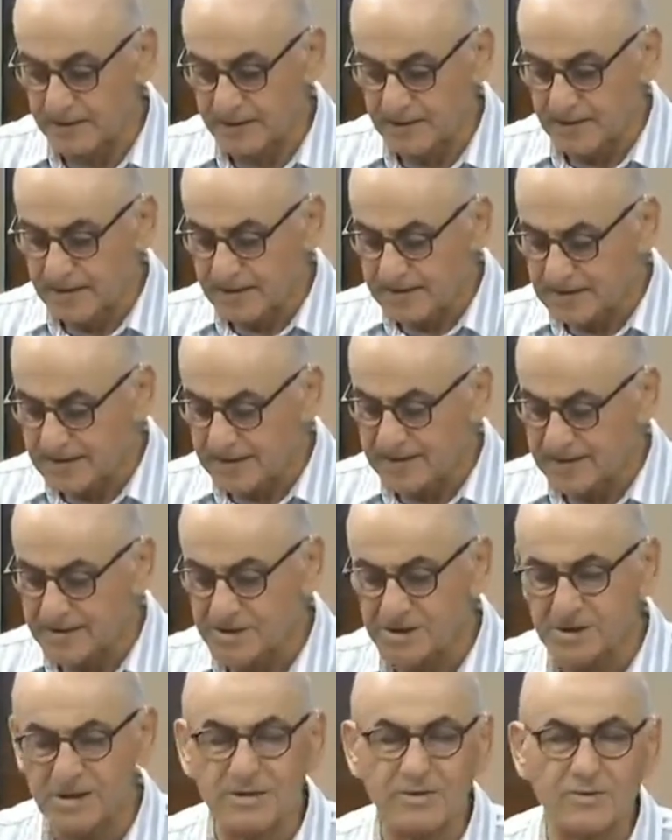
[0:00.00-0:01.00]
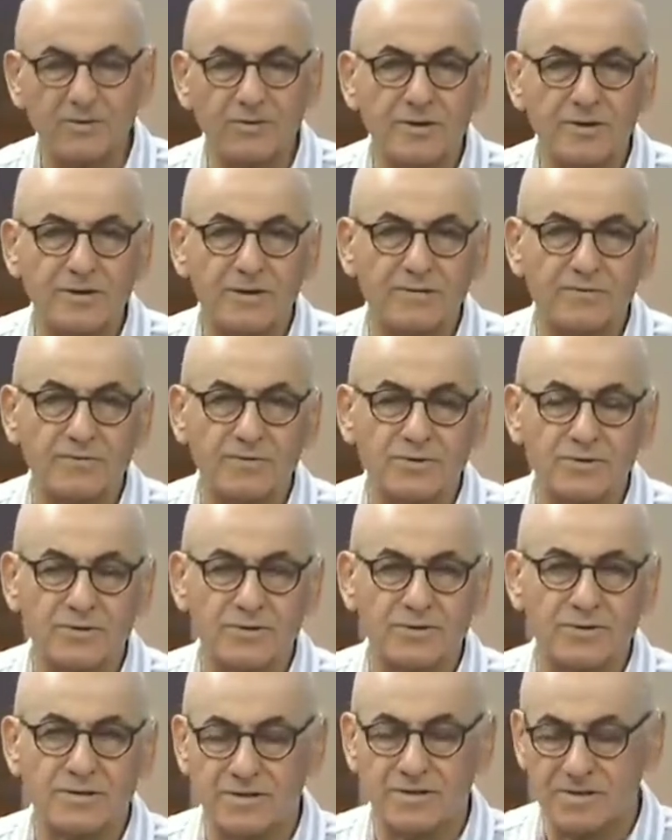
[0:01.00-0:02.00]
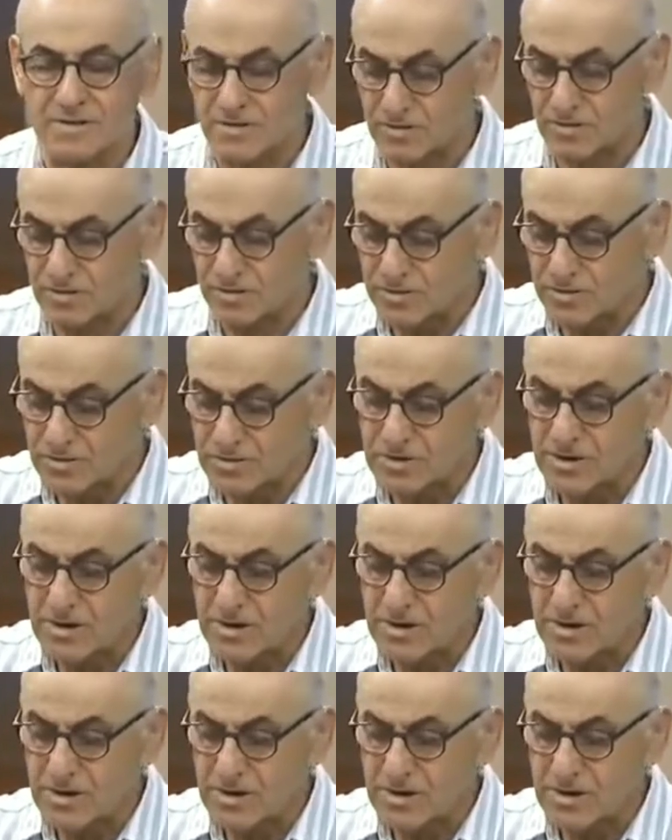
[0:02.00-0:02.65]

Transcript: sadece 17 Ağustos'u hatırlıyoruz.